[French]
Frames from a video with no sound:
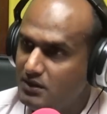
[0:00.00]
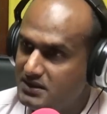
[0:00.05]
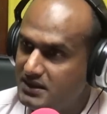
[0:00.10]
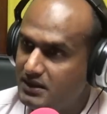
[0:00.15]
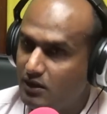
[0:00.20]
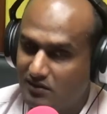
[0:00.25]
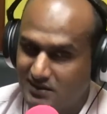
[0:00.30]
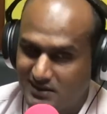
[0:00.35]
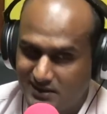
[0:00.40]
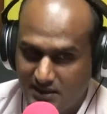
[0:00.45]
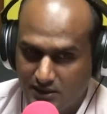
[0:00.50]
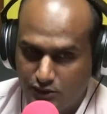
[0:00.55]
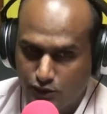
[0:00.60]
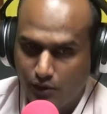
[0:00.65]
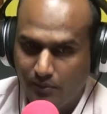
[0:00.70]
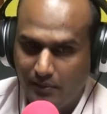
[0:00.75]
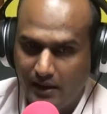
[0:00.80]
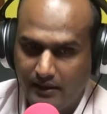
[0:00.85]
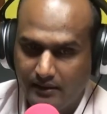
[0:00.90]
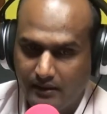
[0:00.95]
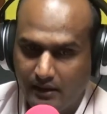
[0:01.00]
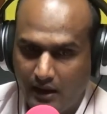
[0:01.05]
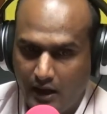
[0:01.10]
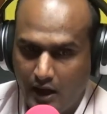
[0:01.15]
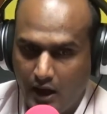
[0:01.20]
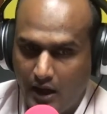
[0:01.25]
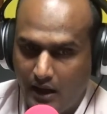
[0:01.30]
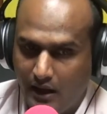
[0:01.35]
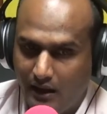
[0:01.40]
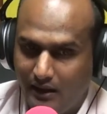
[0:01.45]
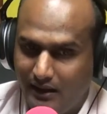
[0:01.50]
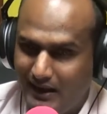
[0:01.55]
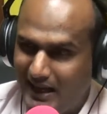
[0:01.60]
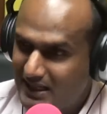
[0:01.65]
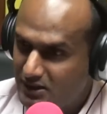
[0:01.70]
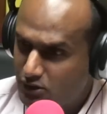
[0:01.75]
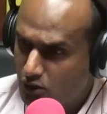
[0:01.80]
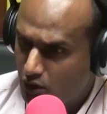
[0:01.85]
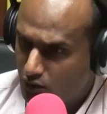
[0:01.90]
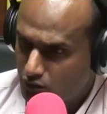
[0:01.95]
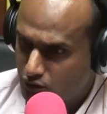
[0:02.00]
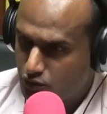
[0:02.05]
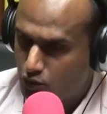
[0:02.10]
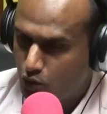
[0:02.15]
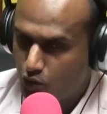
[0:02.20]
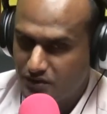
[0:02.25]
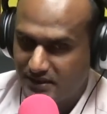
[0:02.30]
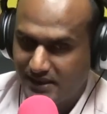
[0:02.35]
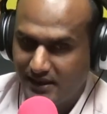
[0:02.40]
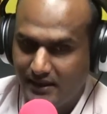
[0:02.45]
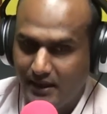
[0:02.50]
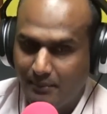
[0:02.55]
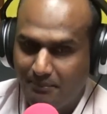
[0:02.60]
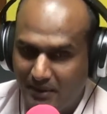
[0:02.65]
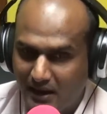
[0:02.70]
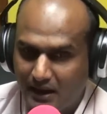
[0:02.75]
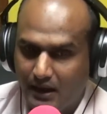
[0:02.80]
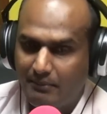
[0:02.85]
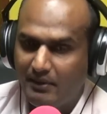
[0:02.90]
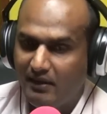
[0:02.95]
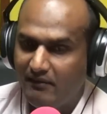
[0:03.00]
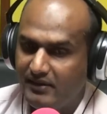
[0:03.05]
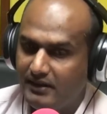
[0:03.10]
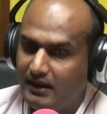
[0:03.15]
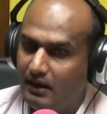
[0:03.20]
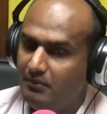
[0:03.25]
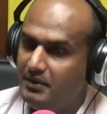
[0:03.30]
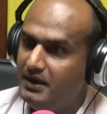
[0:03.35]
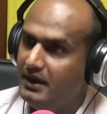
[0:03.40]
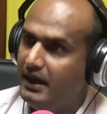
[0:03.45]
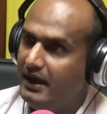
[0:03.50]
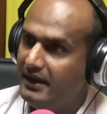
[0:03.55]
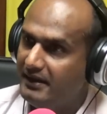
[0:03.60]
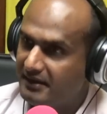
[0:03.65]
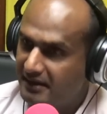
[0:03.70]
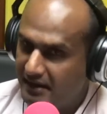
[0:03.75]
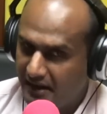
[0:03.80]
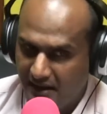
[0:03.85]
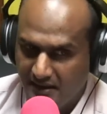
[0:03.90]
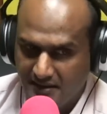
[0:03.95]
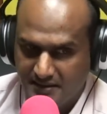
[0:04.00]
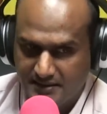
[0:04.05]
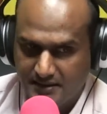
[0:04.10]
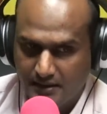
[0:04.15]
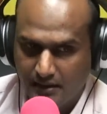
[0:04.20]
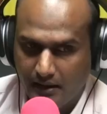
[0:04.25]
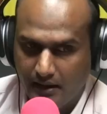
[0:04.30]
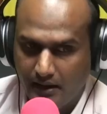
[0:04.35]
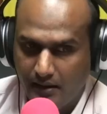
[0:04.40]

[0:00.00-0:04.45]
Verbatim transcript: Si dans six semaines, euh, l'agence concernée n'est pas capable d'établir un case,